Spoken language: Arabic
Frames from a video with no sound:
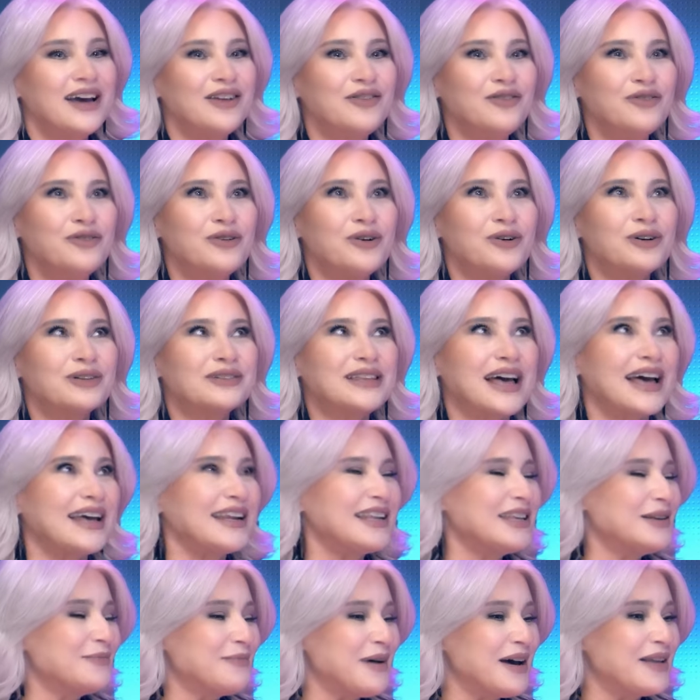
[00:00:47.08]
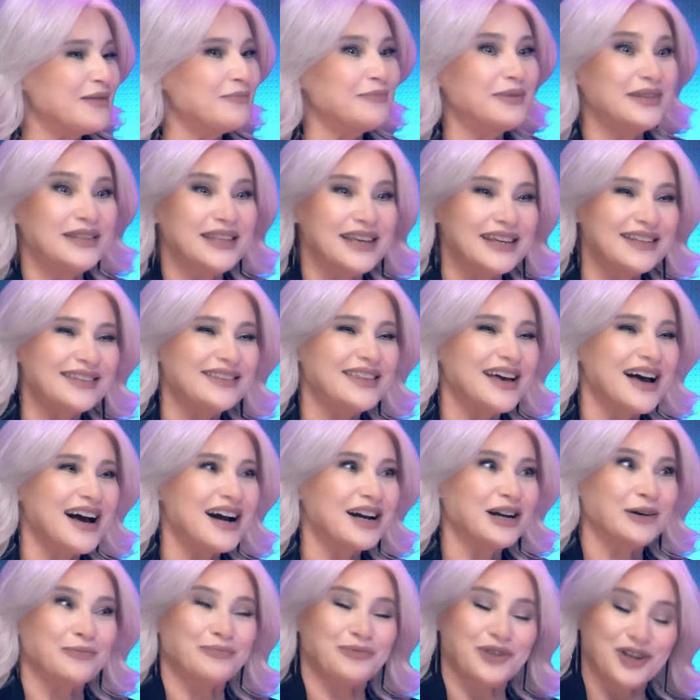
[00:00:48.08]
انه تقريبا
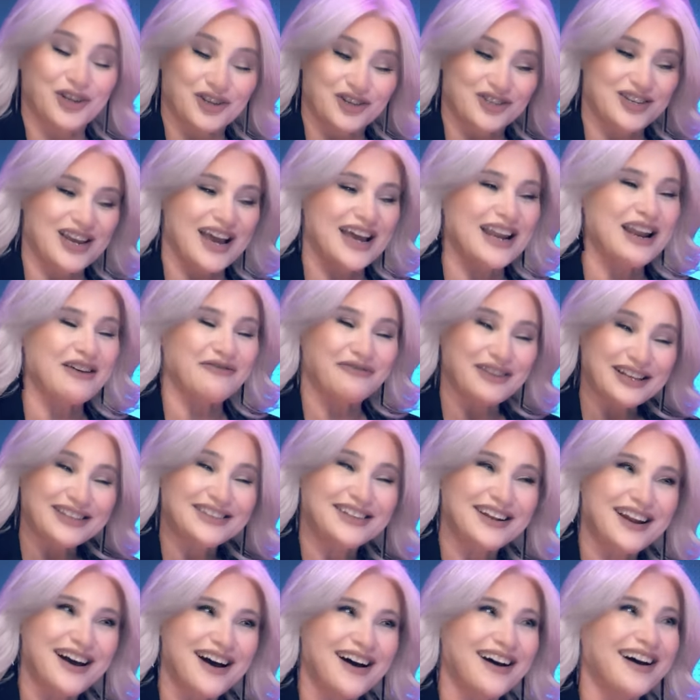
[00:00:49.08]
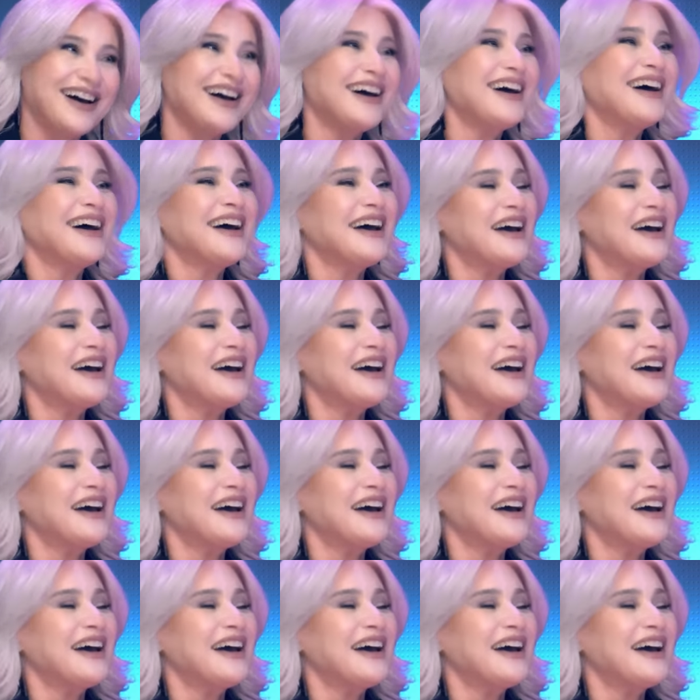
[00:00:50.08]
بدايتك بترجع لفترة